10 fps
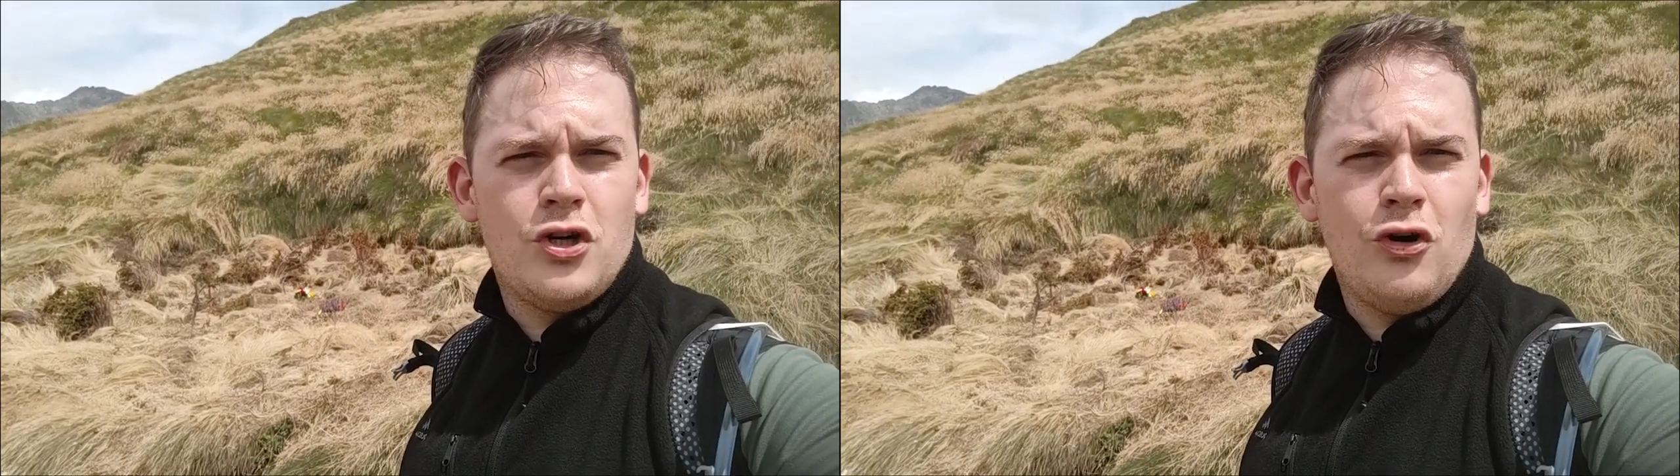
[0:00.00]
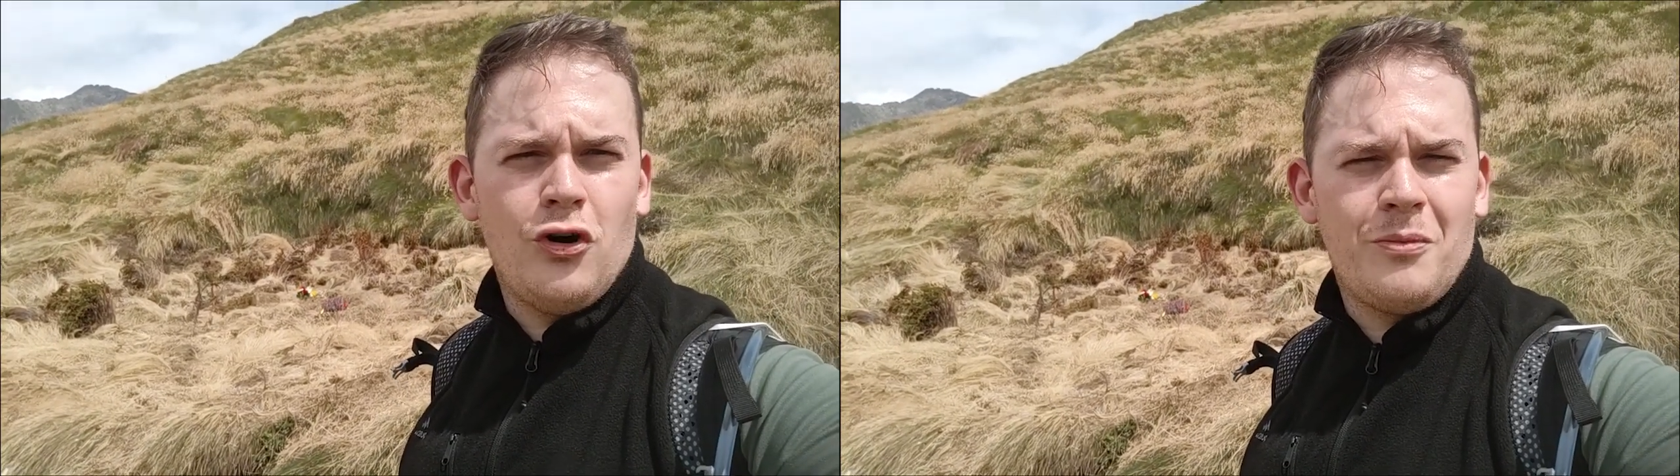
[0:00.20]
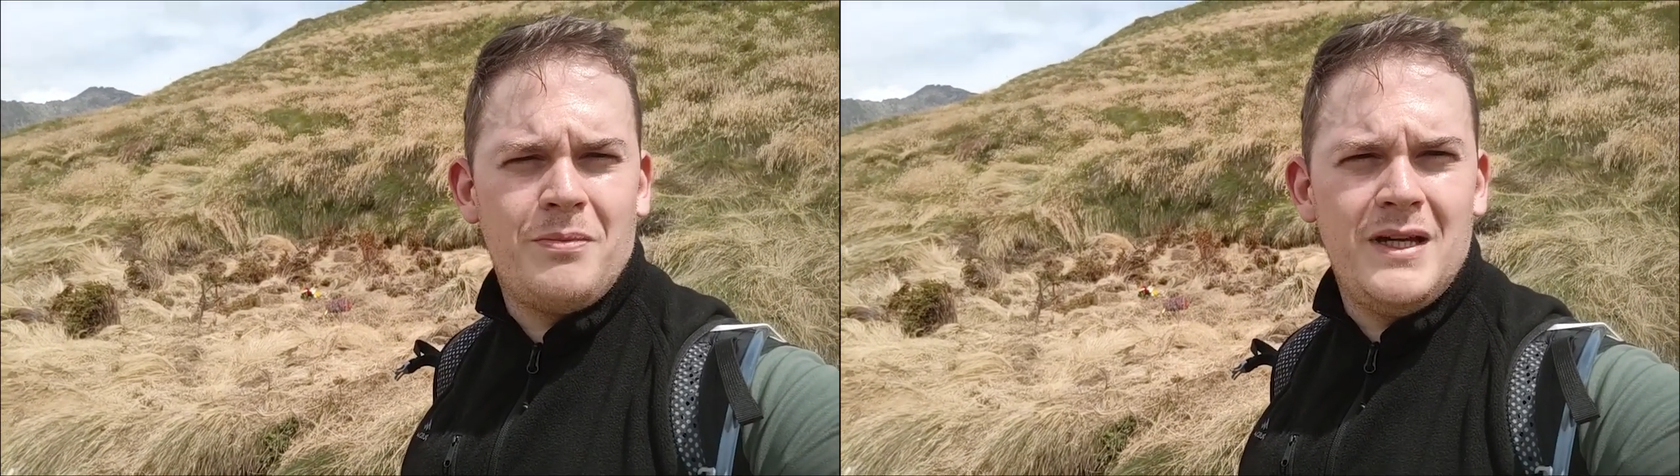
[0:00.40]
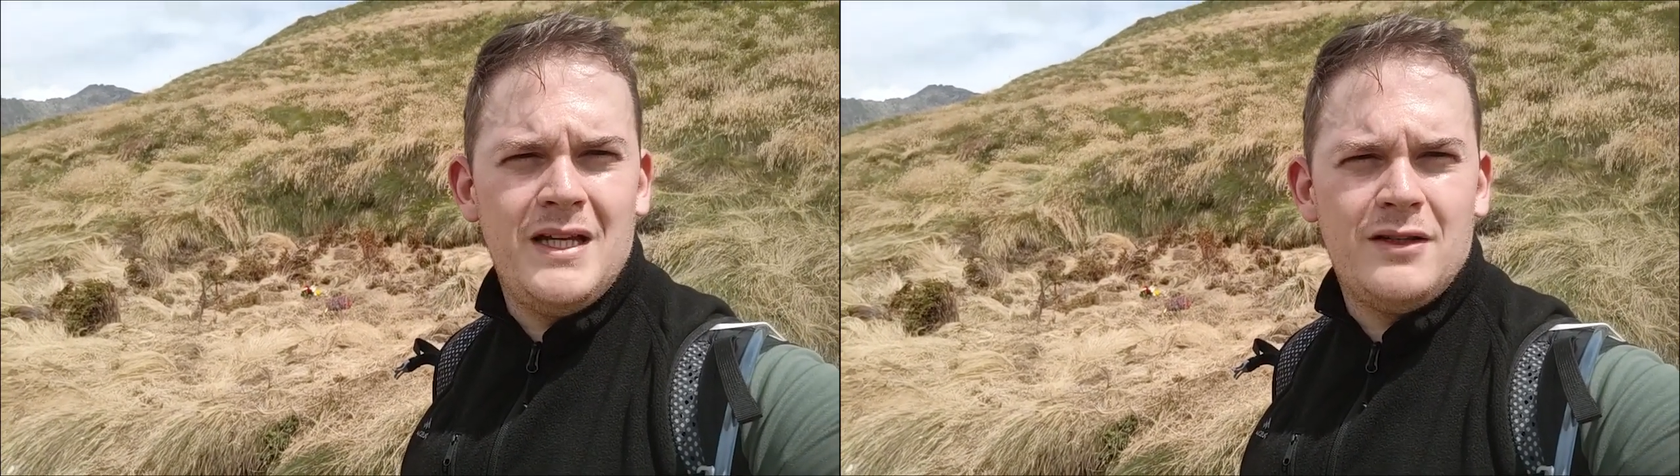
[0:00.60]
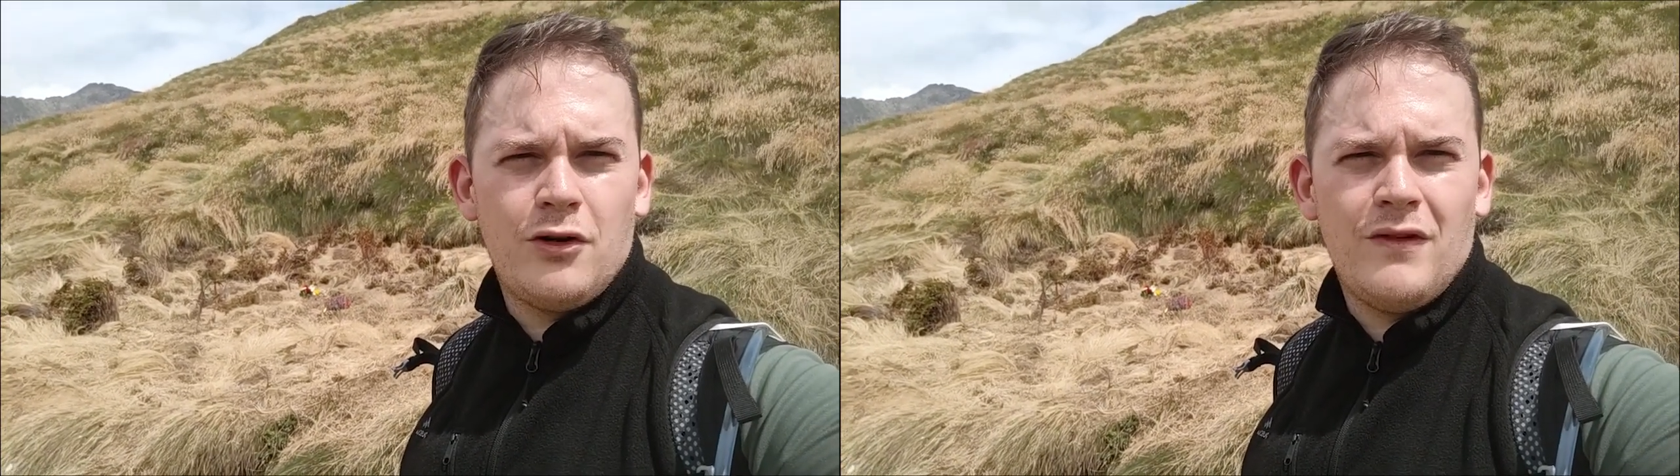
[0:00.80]

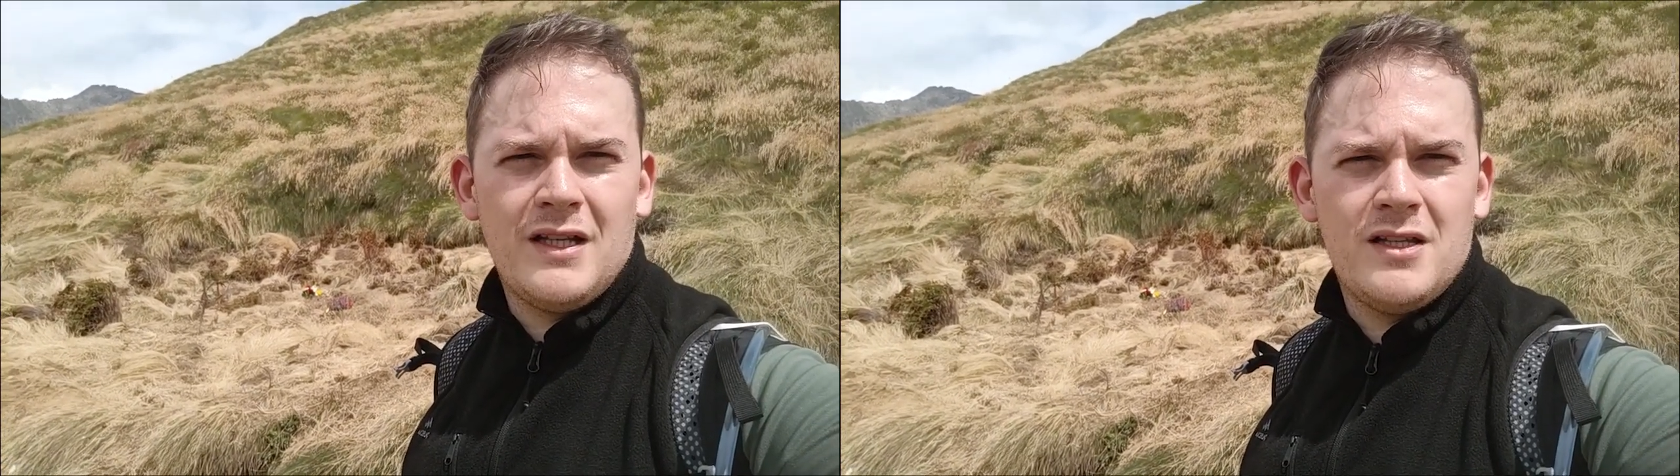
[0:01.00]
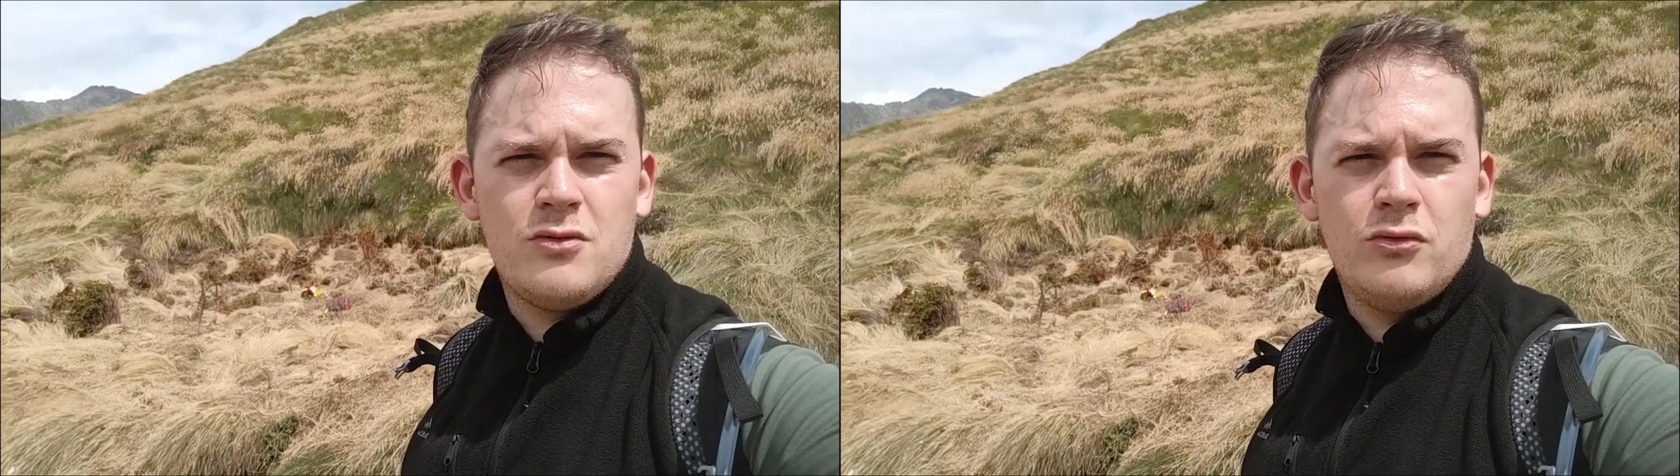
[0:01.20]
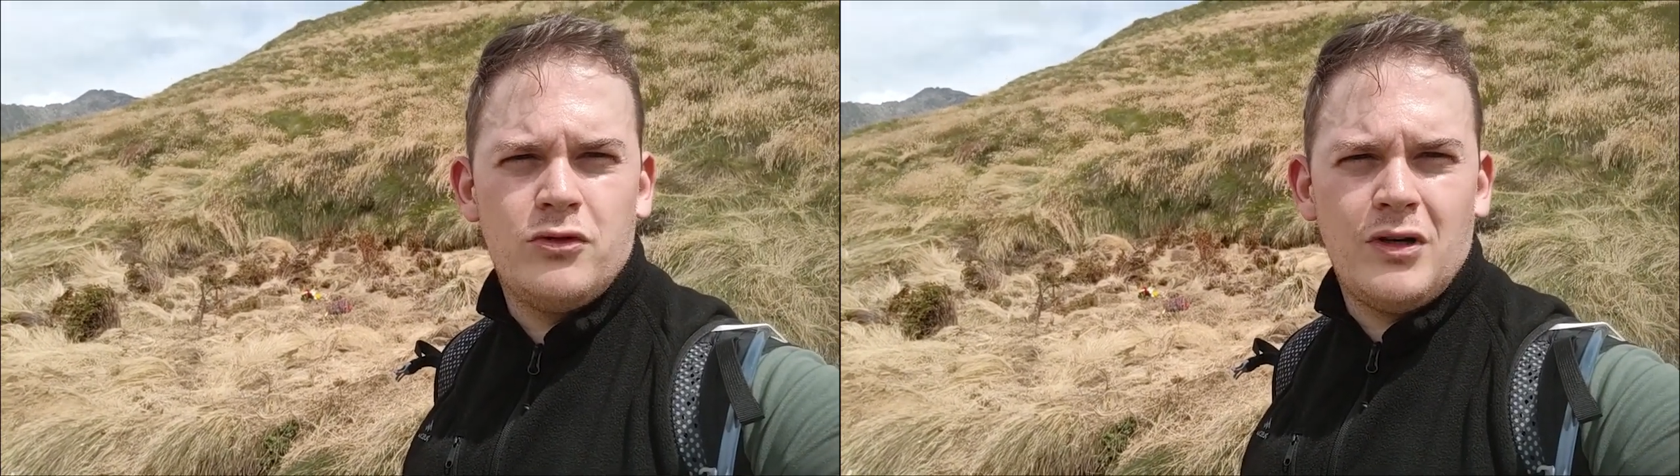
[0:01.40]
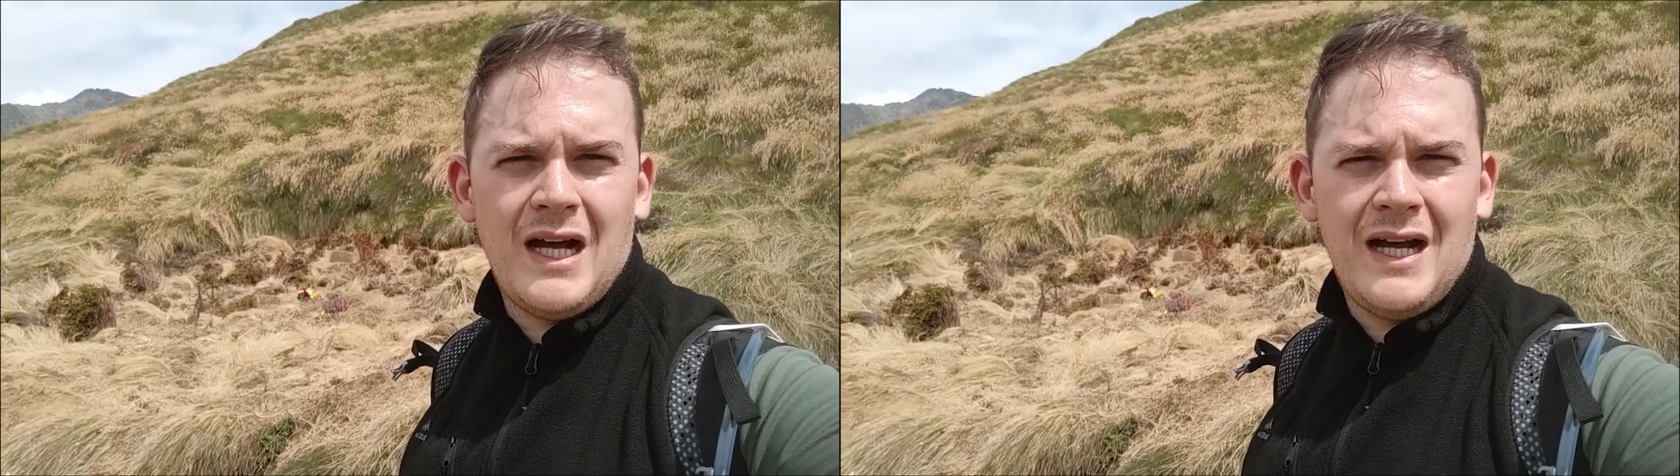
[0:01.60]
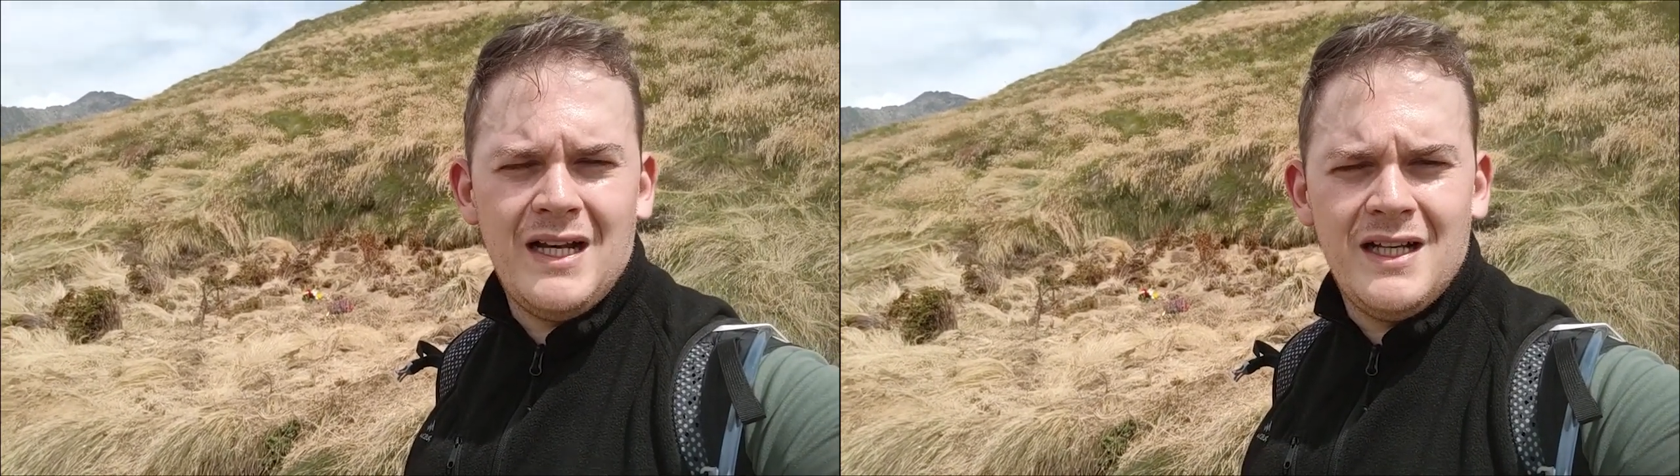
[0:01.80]
corpi trovati sul
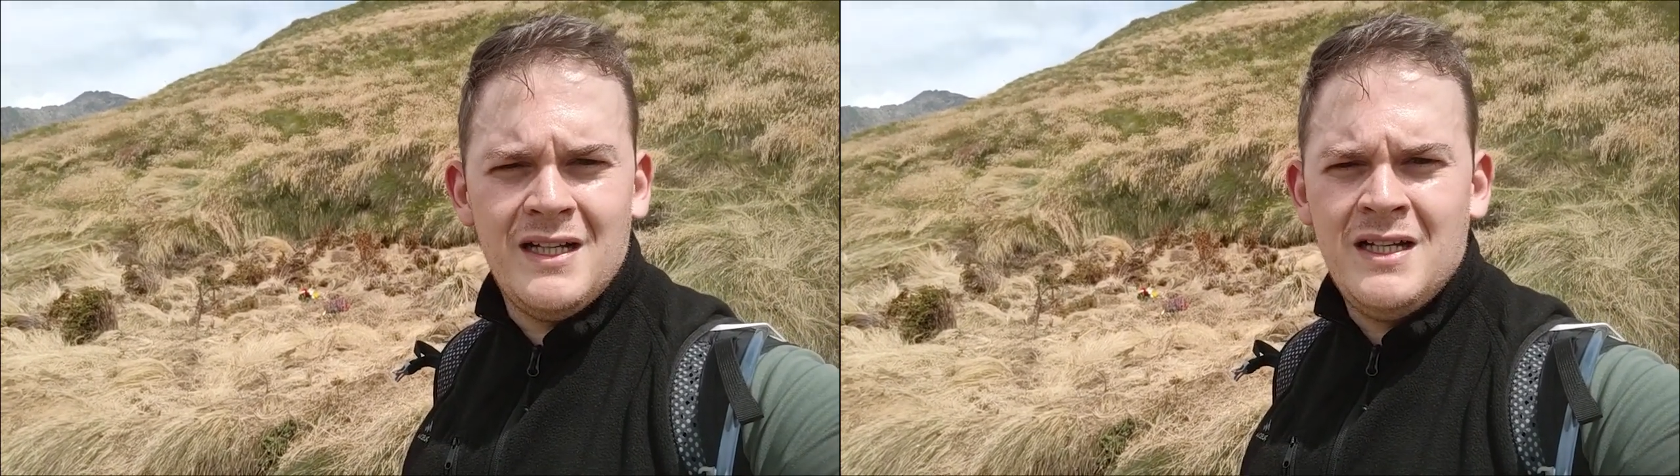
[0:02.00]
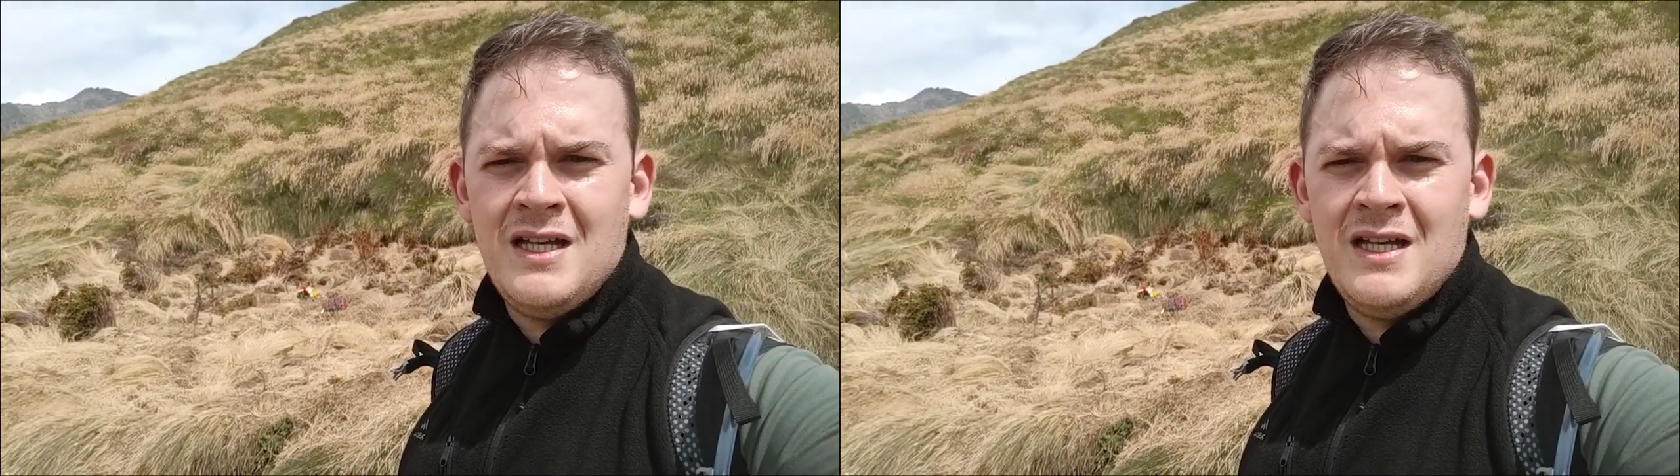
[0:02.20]
tonale